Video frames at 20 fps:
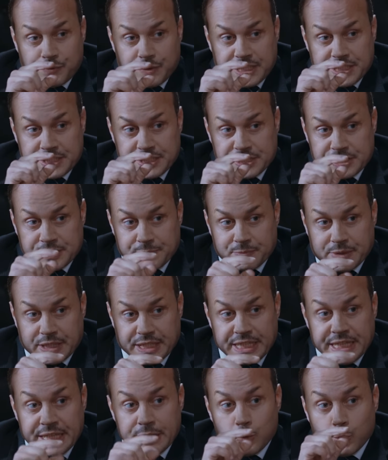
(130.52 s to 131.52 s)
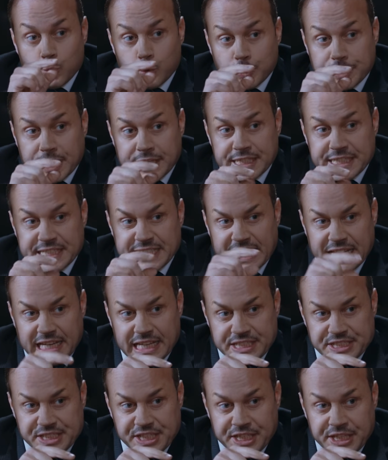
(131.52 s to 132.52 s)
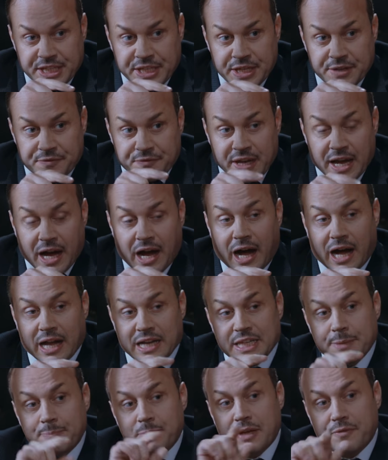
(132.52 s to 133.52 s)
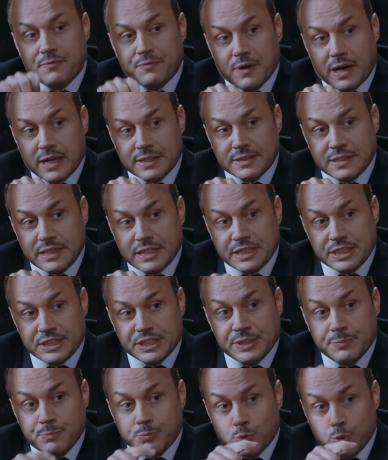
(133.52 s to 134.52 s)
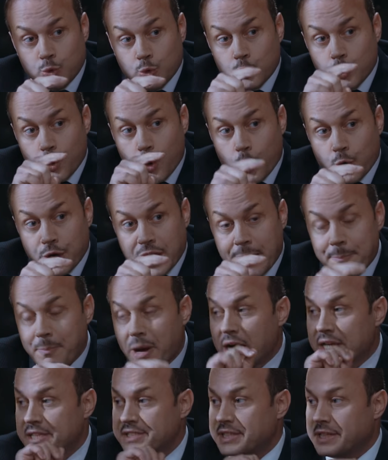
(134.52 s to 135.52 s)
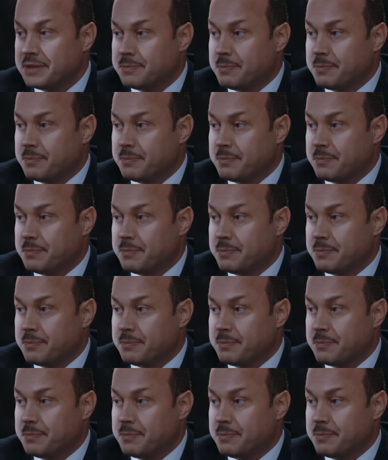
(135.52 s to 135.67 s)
tüfeği çizimleri ülkenin geleceği ve âli menfaatleri için büyük önem arz